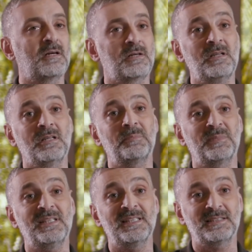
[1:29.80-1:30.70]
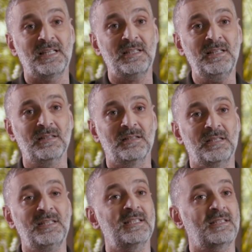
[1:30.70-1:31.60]
قررنا نبتدي السنه
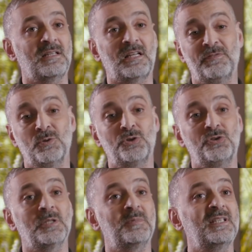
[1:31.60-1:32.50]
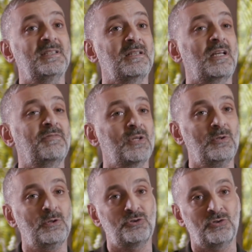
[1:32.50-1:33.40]
ننهي سنه 2020 نبتدي سنه
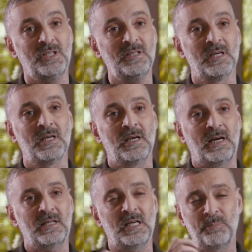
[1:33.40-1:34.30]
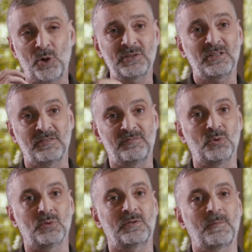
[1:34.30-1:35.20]
2021 على بوزيتيف
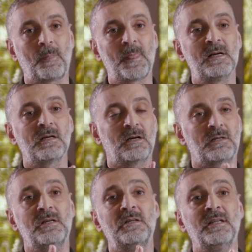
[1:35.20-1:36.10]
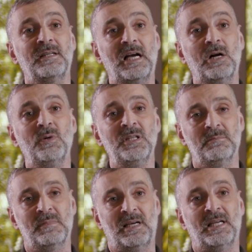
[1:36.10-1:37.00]
نوت قررنا نتعاون
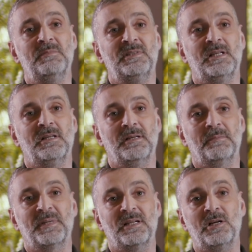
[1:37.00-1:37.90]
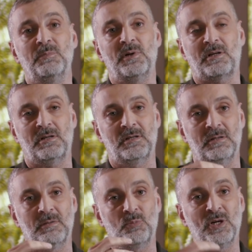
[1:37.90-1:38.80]
مع خمسه من اكبر
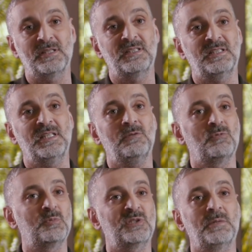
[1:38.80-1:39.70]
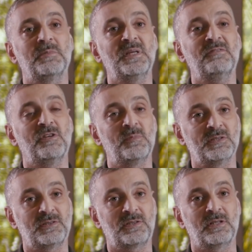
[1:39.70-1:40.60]
مهندسين ومصممين في
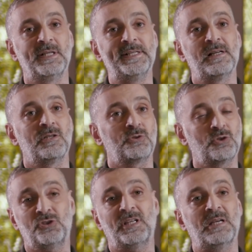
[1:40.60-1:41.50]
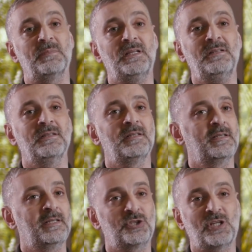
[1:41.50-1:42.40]
مصر شوشه كمال
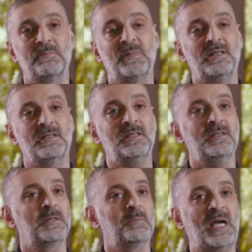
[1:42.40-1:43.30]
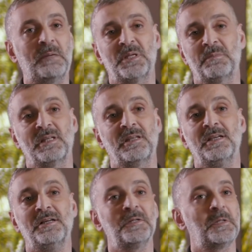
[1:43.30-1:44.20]
هشام مهدي محمد
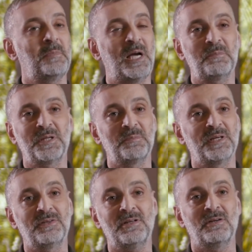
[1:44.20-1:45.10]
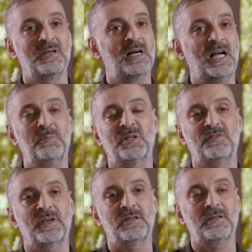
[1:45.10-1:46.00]
بديع محمد بدر
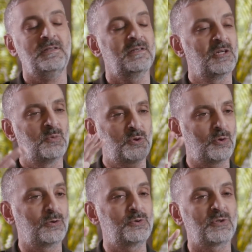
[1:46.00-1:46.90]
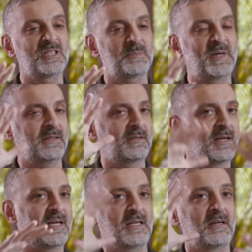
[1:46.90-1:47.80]
احمد فياض with all due respect
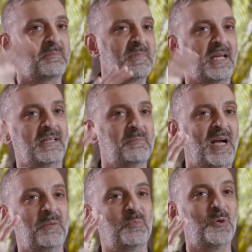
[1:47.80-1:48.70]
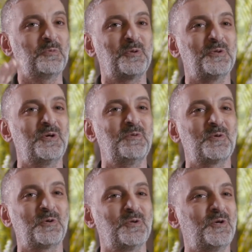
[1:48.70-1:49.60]
انا يعني بحبهم كلهم
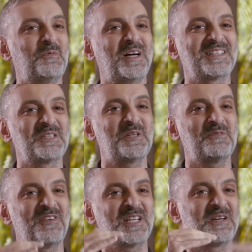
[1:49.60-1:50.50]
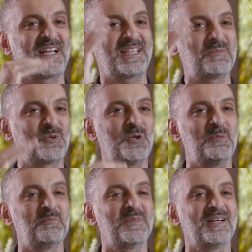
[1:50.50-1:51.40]
وكلهم عظيمين فانا
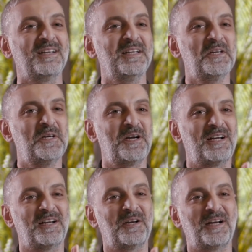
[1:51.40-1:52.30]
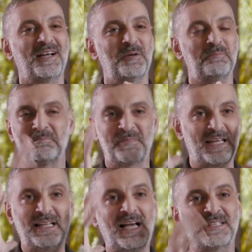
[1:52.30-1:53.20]
رتبتهم آه،
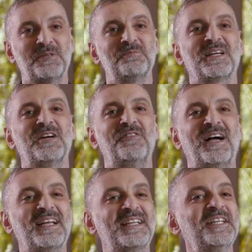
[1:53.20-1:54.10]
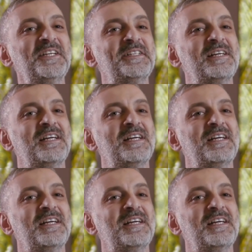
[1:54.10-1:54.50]
كده حسب ما جاء في عقلي